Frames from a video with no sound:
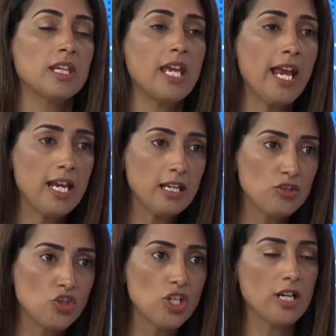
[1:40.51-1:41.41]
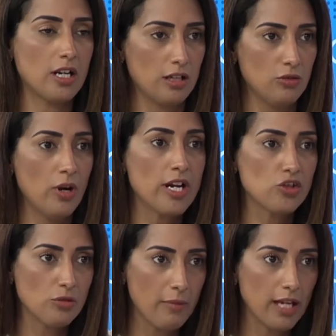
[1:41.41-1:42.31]
Quem indica no
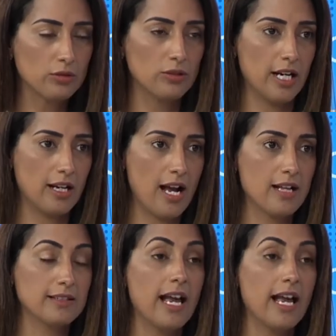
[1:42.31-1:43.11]
regimento da casa